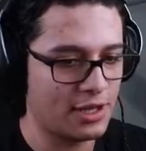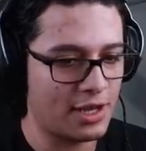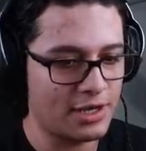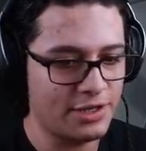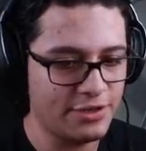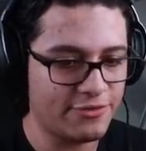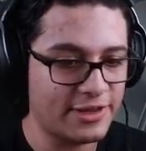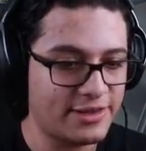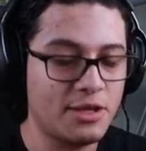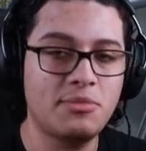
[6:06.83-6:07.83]
Ali
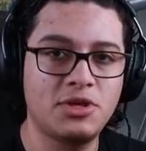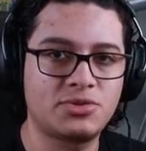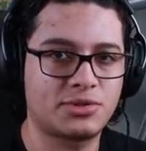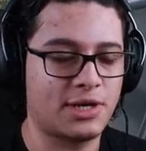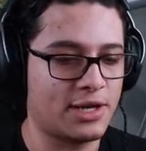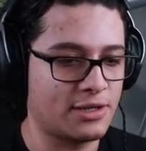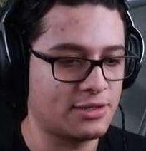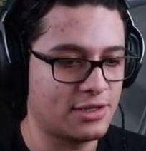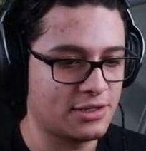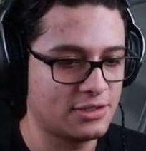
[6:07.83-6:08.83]
vai ter bicho,
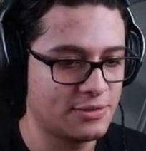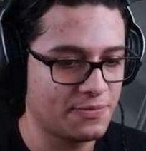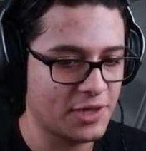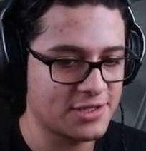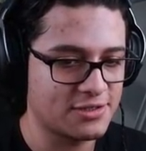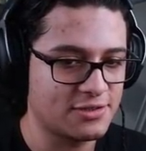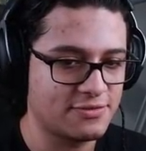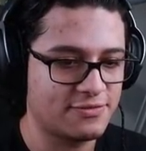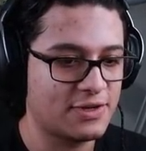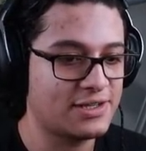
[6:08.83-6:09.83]
cara. Quer
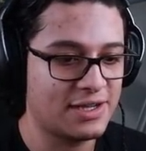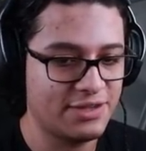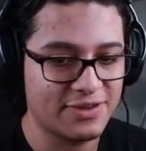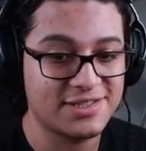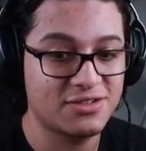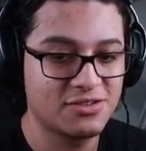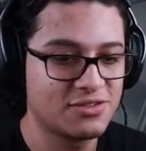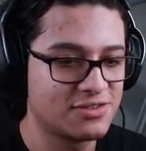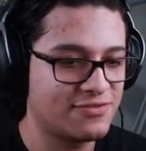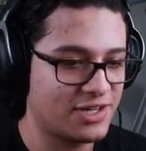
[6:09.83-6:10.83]
dizer, vai, ali vai ser
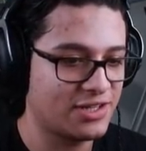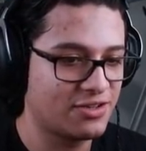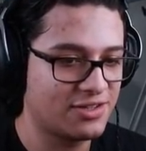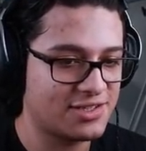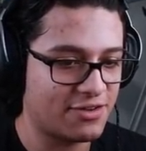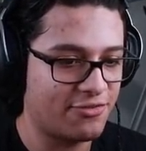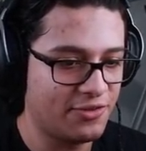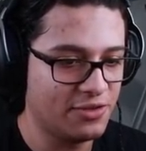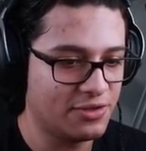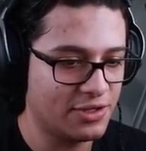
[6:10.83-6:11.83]
o verdadeiro
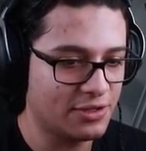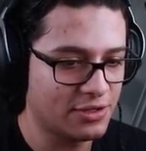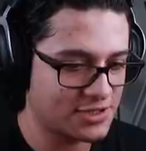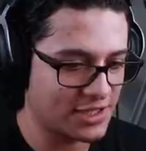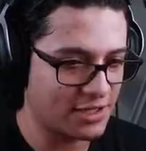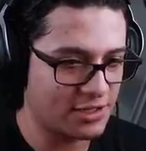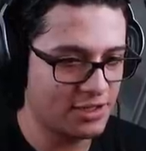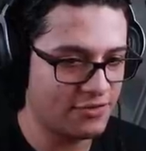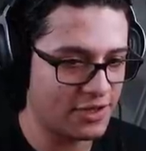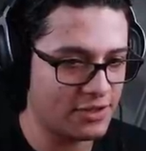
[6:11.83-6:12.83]
desafio, né? Sai
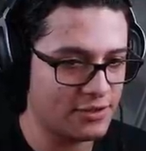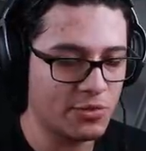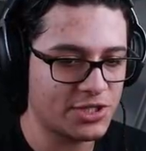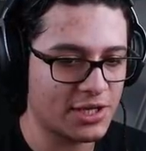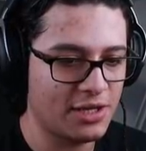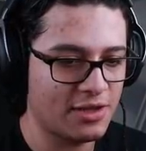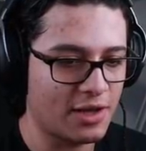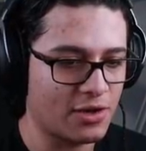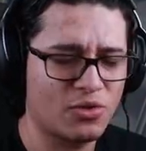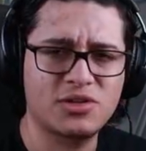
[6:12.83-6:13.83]
daqui, velho. Vamos chegar ali,
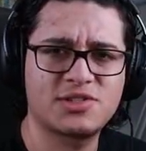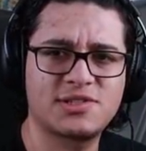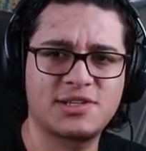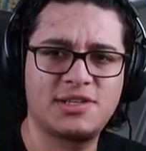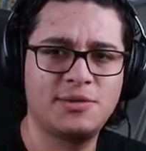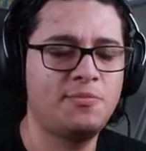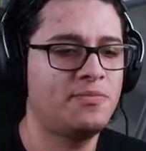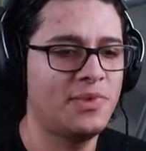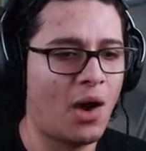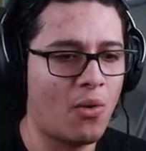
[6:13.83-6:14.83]
cara. Nossa, que
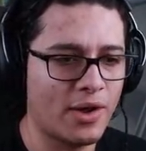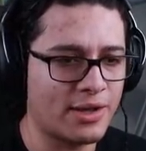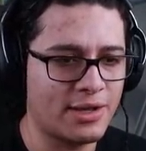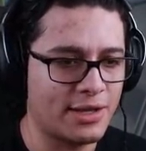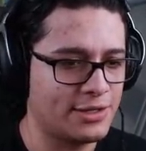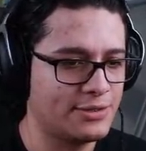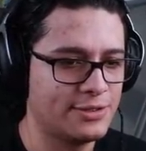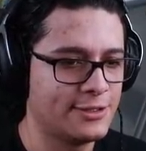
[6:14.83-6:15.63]
da hora, cara.